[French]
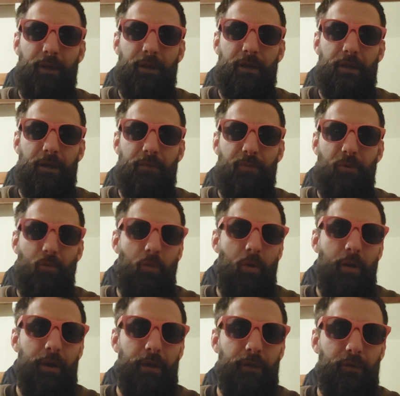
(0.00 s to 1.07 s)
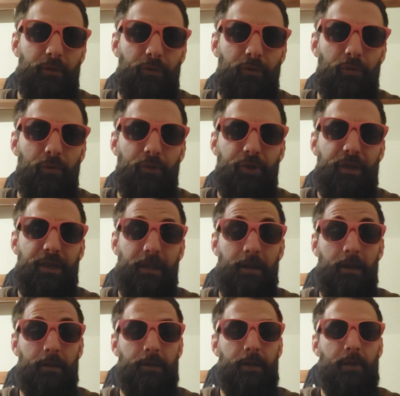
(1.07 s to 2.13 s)
qui, pour moi est de, logique.
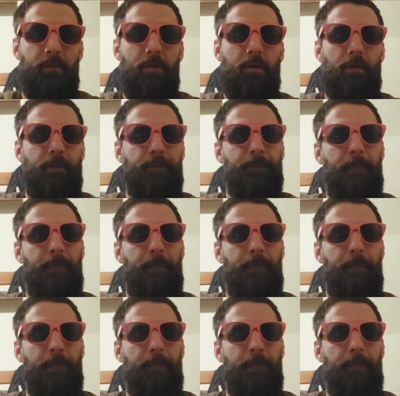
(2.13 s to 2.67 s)
Alors d'abord,